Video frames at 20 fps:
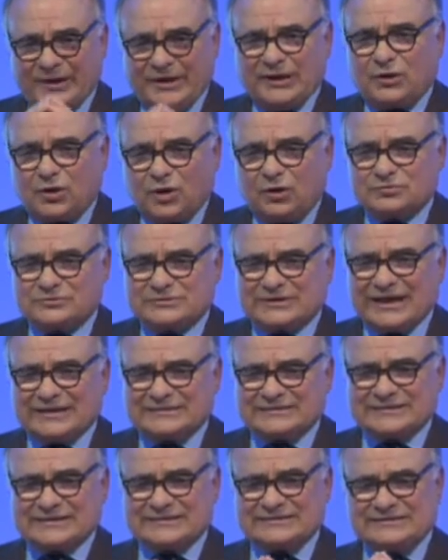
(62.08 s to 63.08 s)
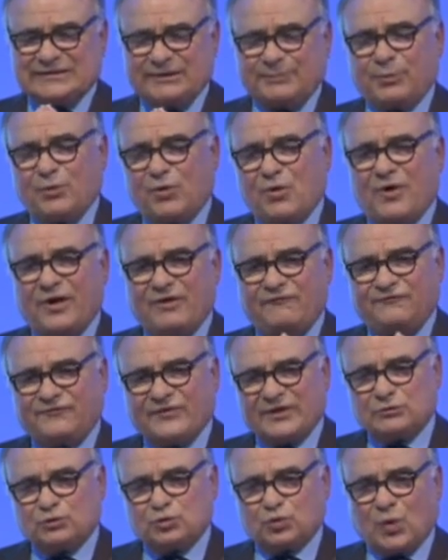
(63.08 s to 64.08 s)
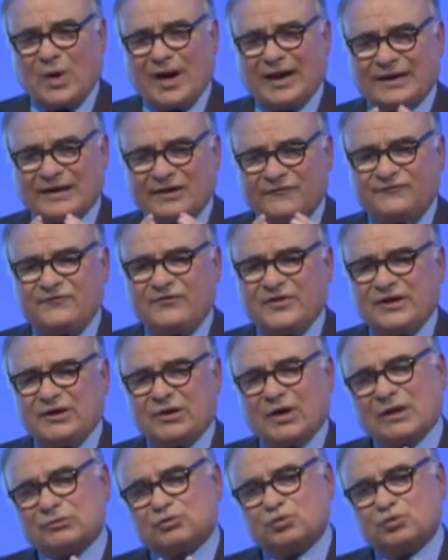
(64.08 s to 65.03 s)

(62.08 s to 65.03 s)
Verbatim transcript: in contante si può effettuare fino a